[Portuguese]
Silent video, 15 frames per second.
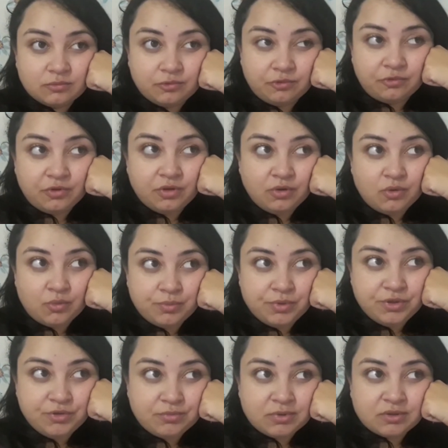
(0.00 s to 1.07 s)
Enfim, fim,
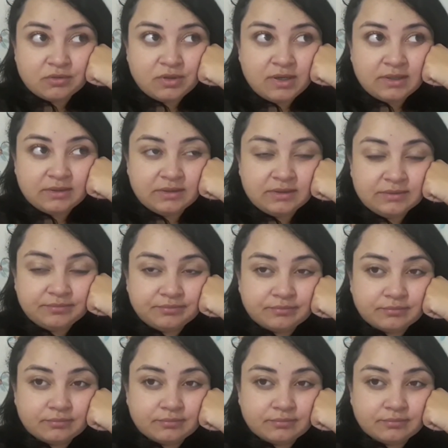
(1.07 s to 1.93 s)
comi de madrugada, né?